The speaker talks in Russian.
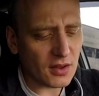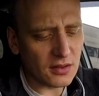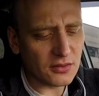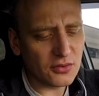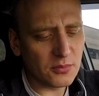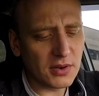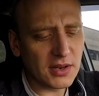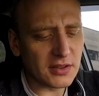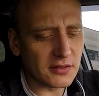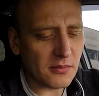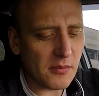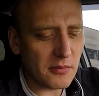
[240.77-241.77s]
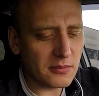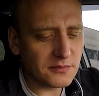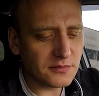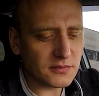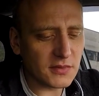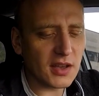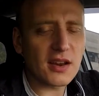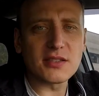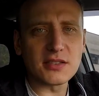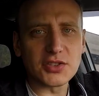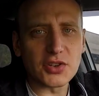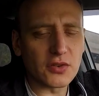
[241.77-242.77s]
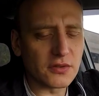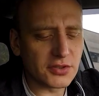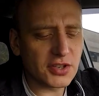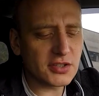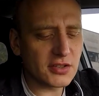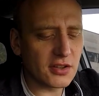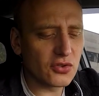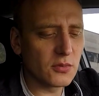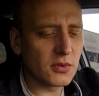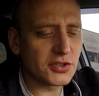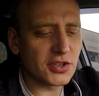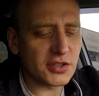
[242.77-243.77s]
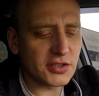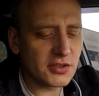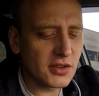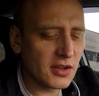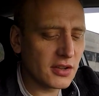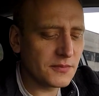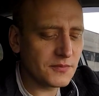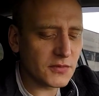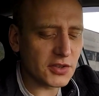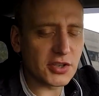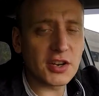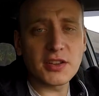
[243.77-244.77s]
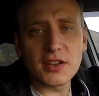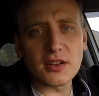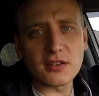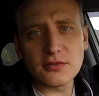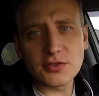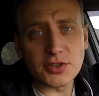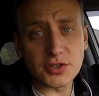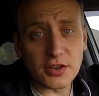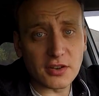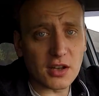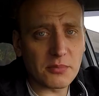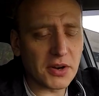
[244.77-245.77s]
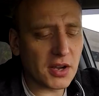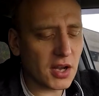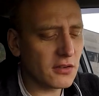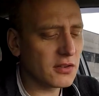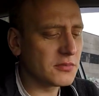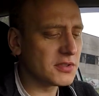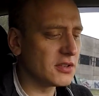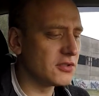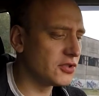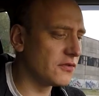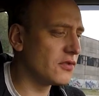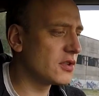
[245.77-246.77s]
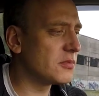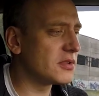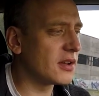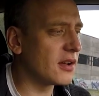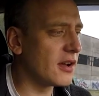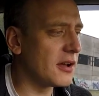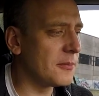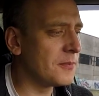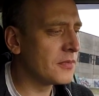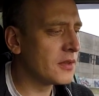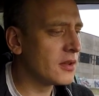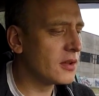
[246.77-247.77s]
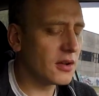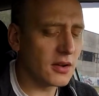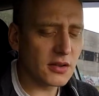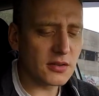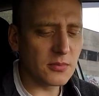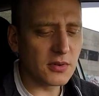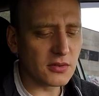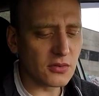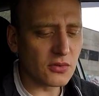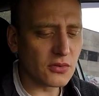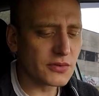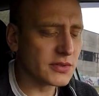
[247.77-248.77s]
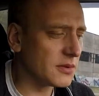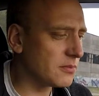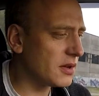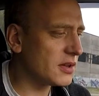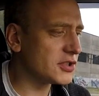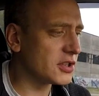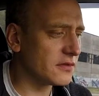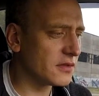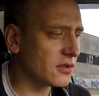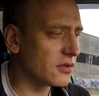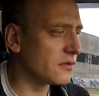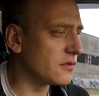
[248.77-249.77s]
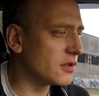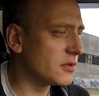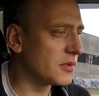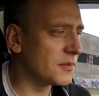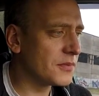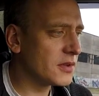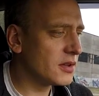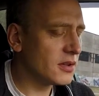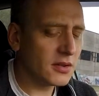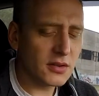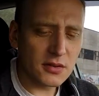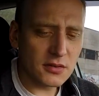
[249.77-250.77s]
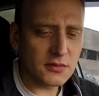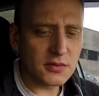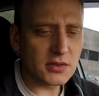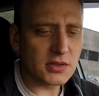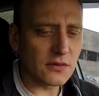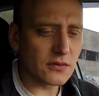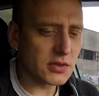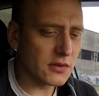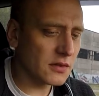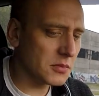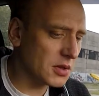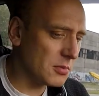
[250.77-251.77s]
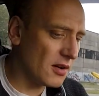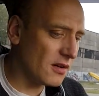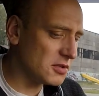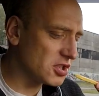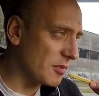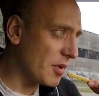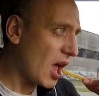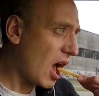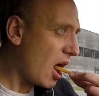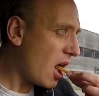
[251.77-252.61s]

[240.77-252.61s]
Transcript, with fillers: Ну, блин, я разочарован. Честно, я думал сейчас жареной картошечки как прихаваемся, а еще форма такая. А это, блин, кукурузные палочки в такой форме со вкусовыми добавочками.